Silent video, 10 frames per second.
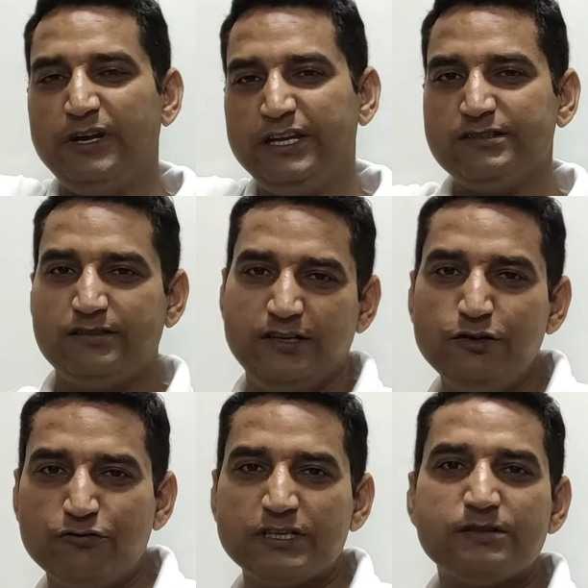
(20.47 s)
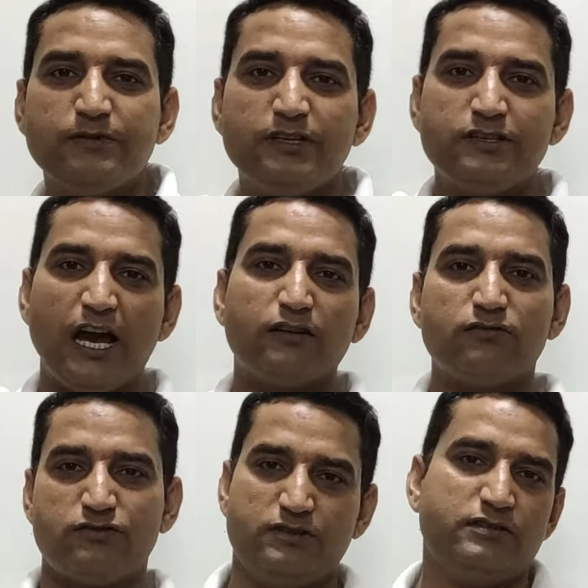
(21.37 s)
मैंने सीक्वेंस में चार
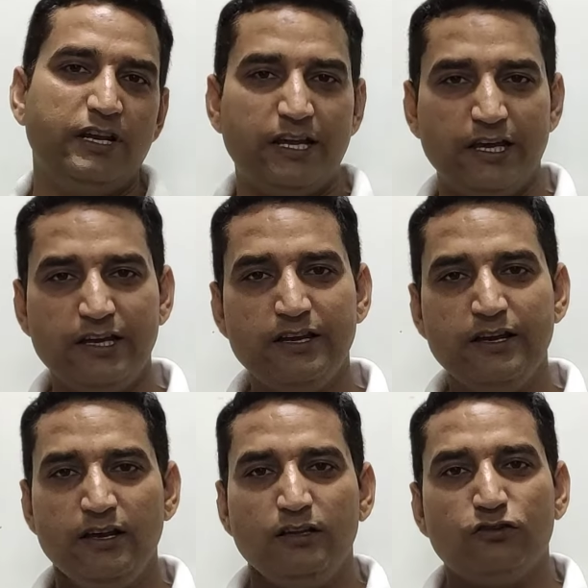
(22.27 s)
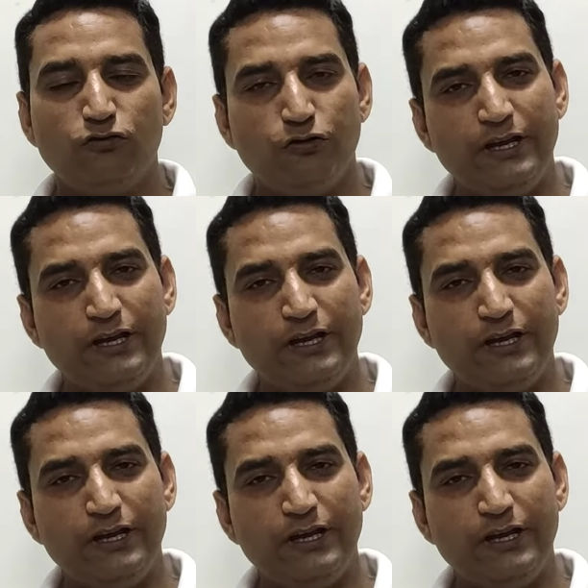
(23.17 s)
क्वेश्चन लिखे हैं तो